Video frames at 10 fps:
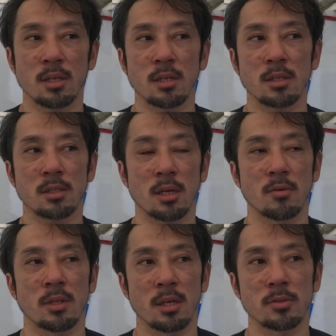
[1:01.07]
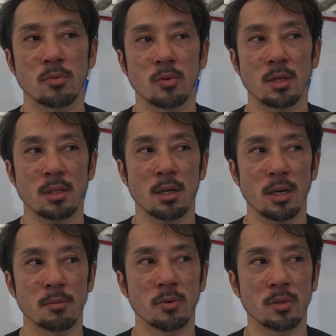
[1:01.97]
いてたのでそこだけ、
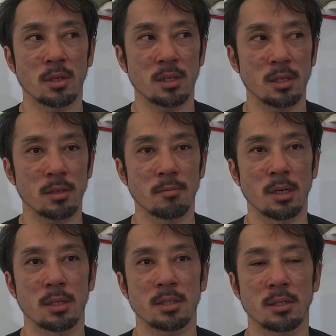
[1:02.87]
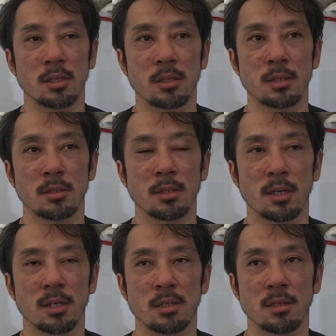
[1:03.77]
はい、僕だけ、まあ、先に
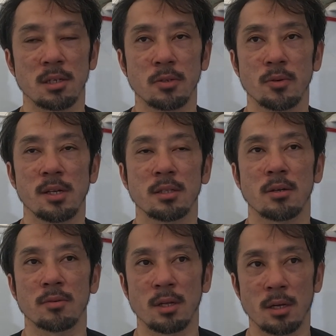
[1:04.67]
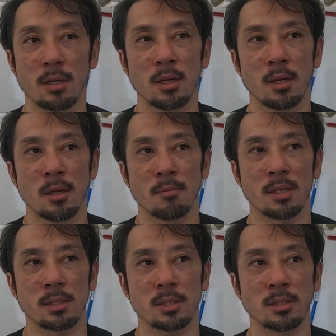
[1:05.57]
内外戦艦に降りれたので、
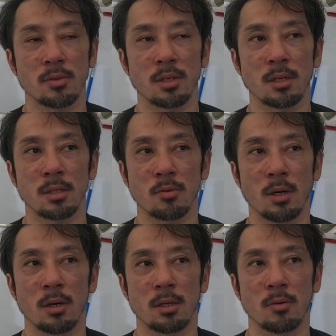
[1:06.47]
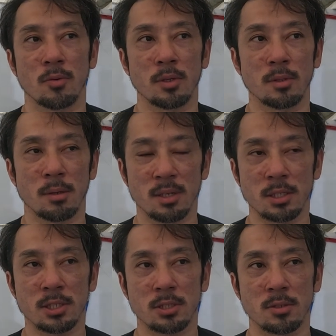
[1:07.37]
まあ、慎太郎さんがあとは
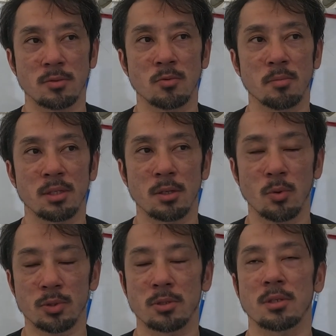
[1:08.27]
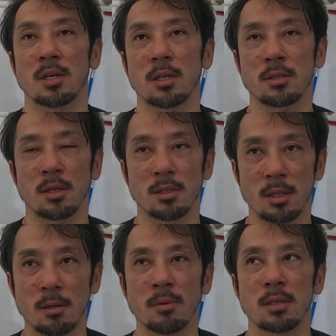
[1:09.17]
山岸君を見てどうするかだった
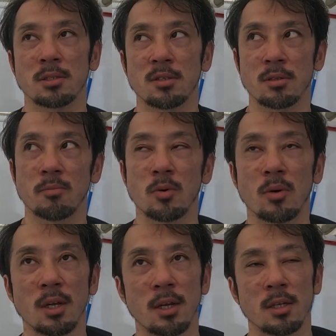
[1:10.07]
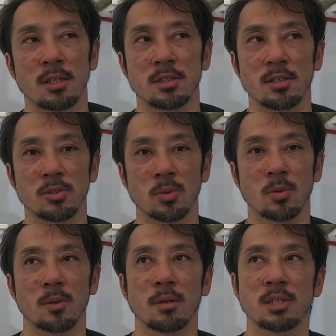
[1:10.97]
ので、まあ、慎太郎さんもさすがにちょっ
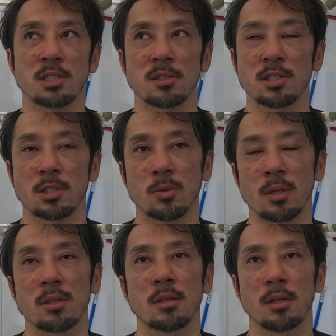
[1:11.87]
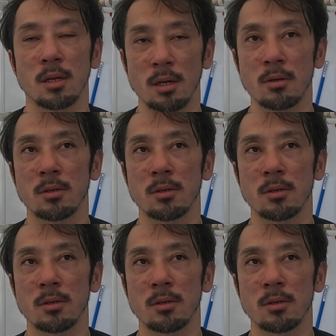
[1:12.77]
と山吉がきつそうだったんで